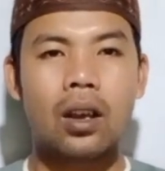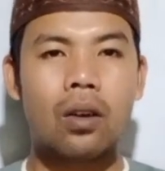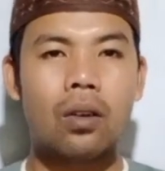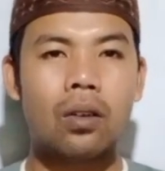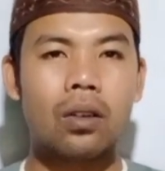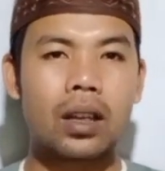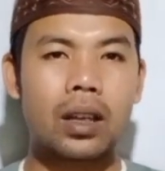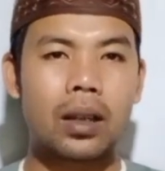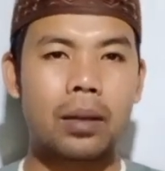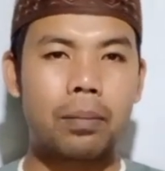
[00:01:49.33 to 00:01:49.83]

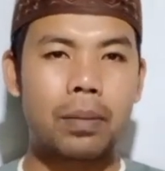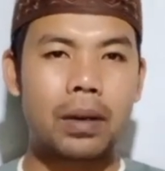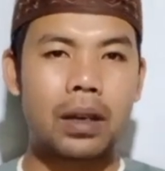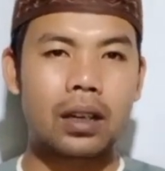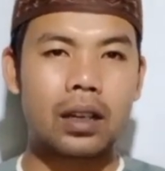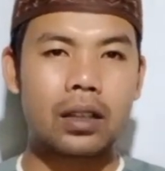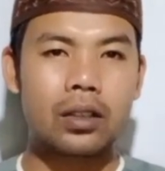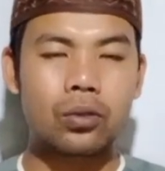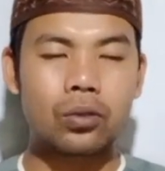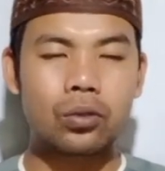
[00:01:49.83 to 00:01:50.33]
oleh
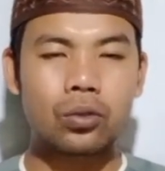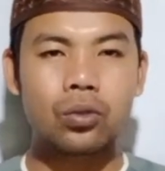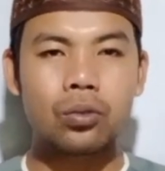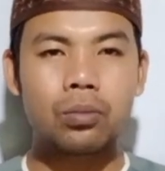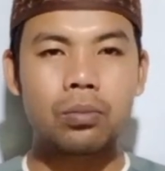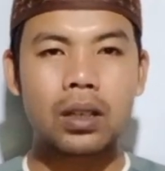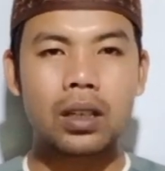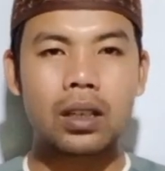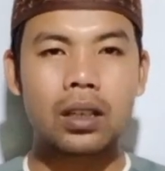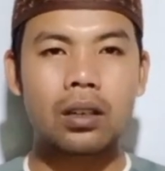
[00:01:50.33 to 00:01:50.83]
para
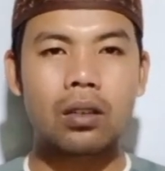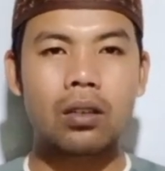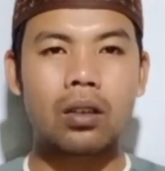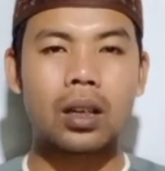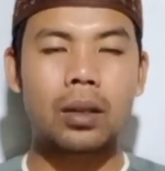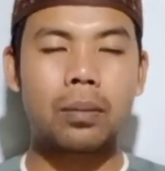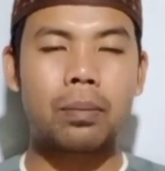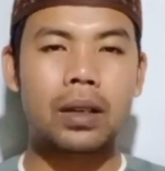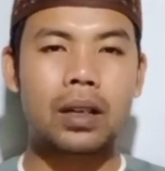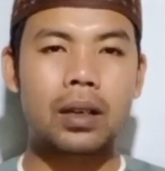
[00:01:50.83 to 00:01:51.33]
youtuber,
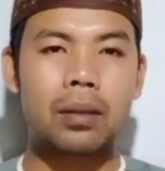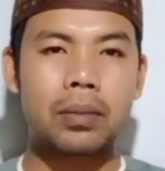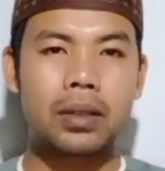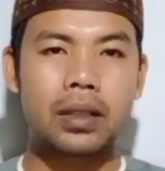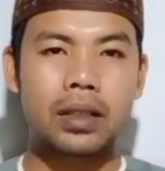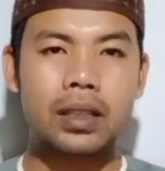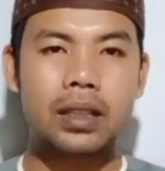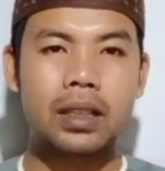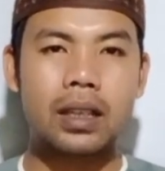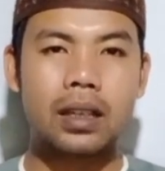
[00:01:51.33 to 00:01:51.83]
oleh para
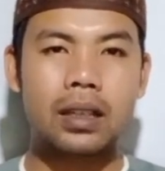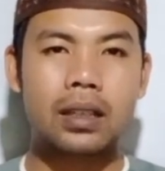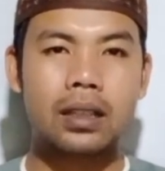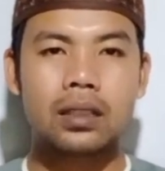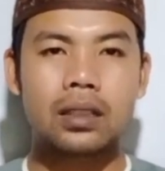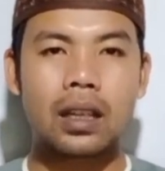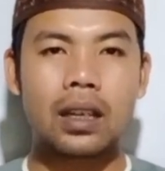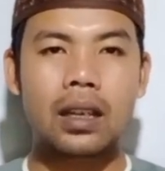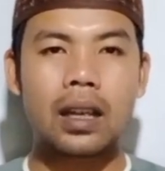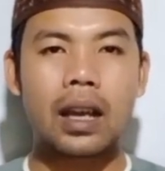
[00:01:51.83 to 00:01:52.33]
media
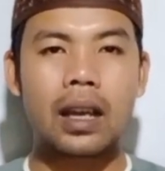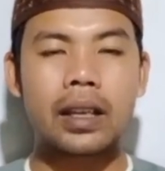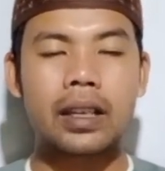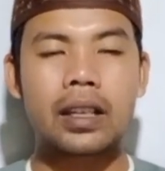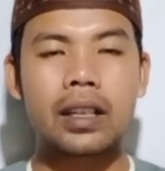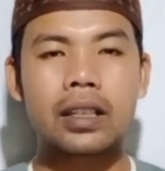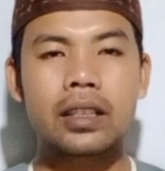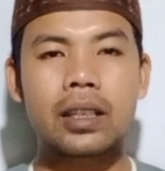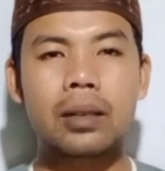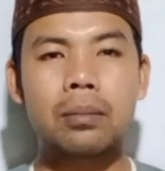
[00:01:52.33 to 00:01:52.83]
dan
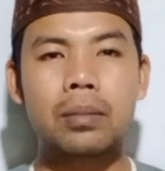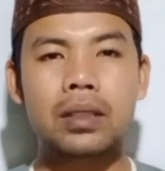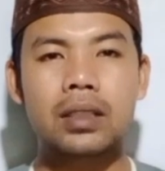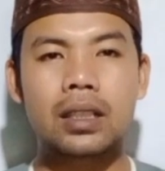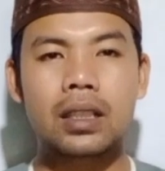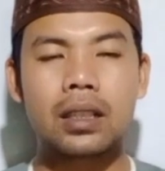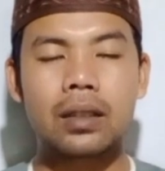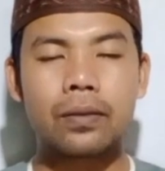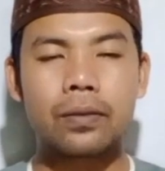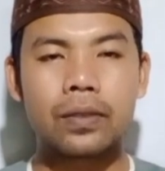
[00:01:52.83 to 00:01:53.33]
akhirnya
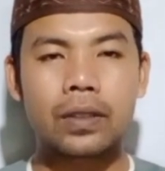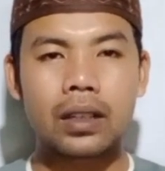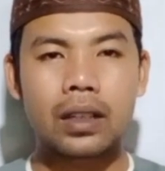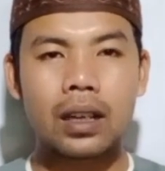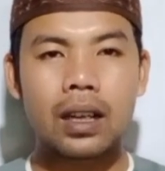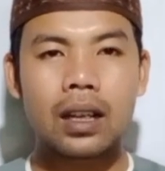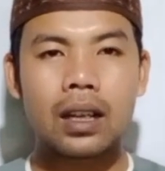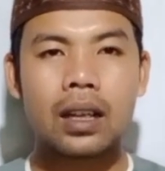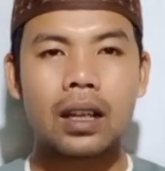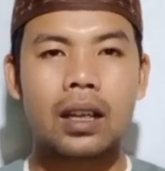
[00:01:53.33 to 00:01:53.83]
menjadi
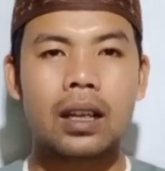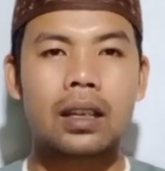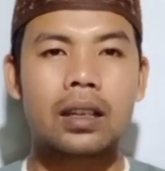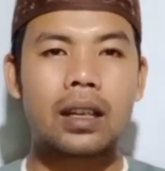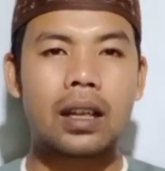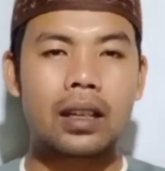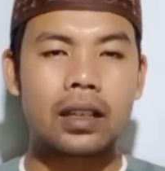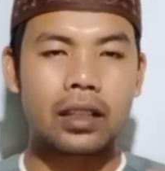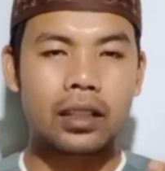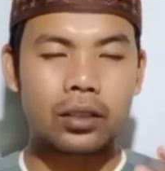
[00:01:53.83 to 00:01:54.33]
viral
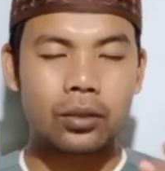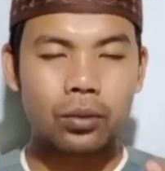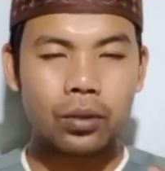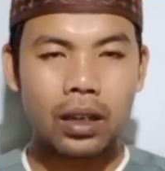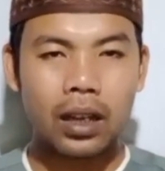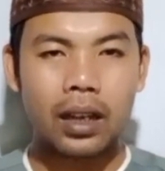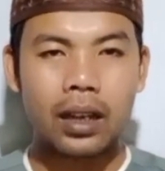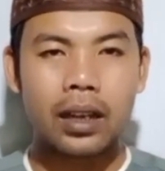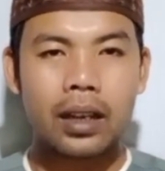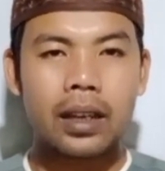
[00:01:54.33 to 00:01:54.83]
dan
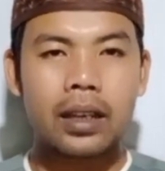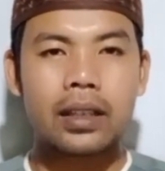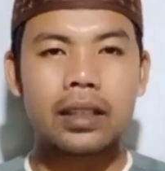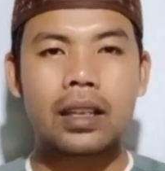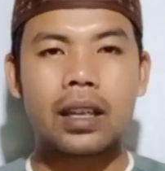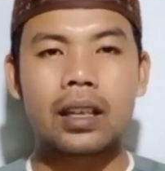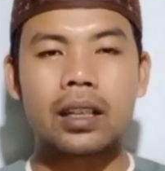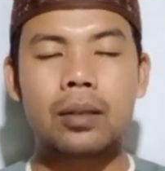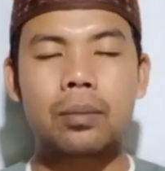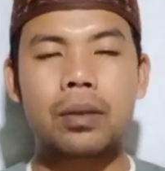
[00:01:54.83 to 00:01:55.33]
itulah
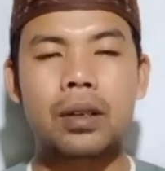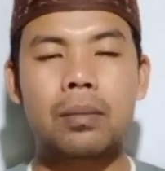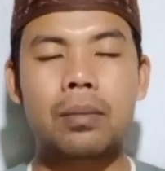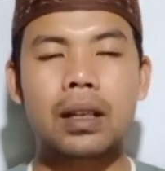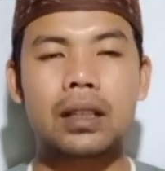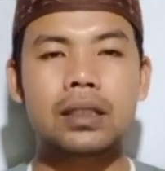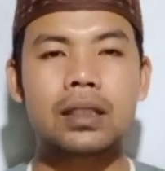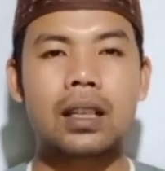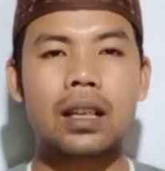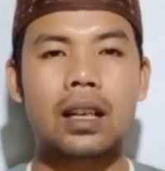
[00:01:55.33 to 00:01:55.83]
yang
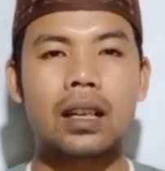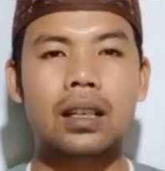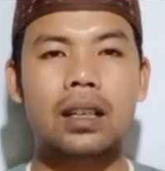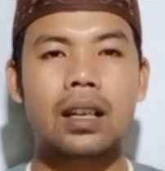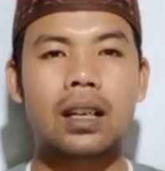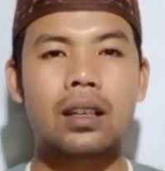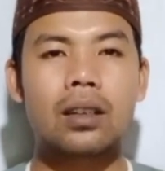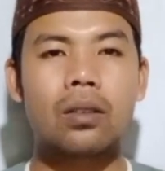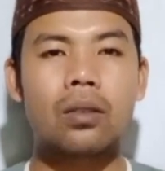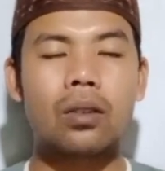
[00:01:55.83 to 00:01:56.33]

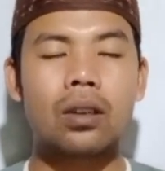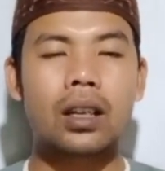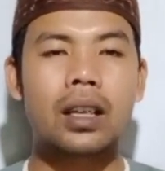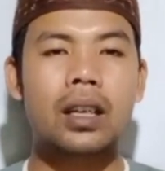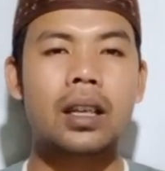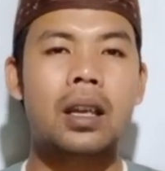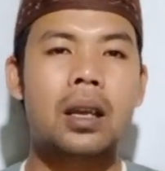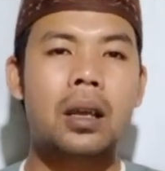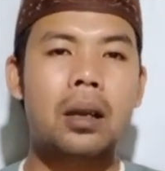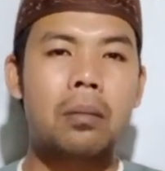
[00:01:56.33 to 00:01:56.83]
dipermasalahkan
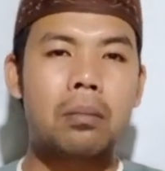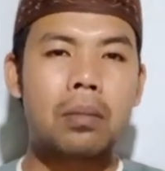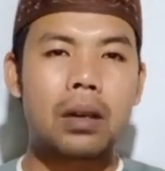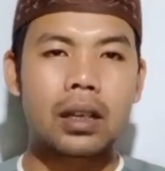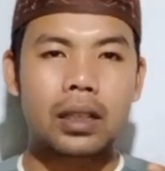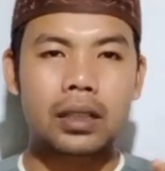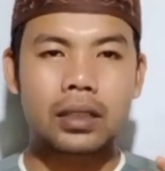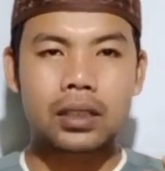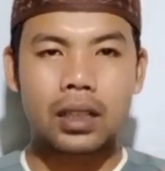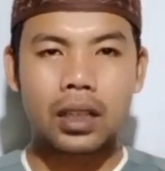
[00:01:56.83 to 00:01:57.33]
oleh
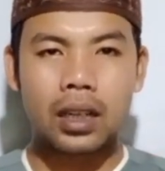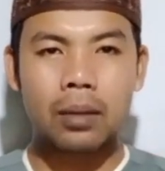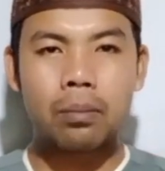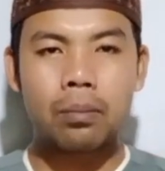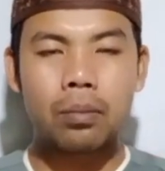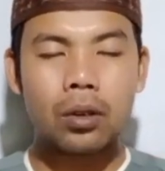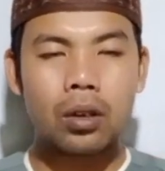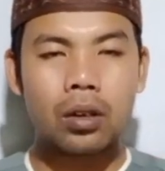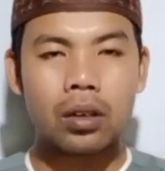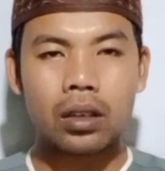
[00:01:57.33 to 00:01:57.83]
Bares
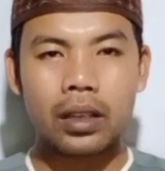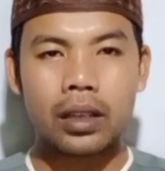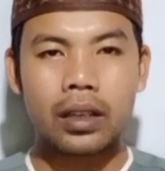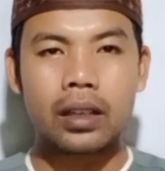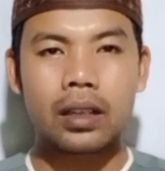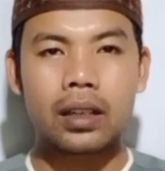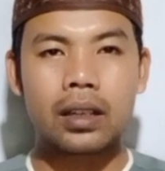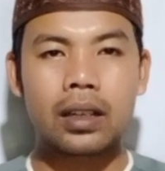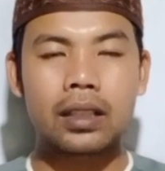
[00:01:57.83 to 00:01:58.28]
Krim Polri.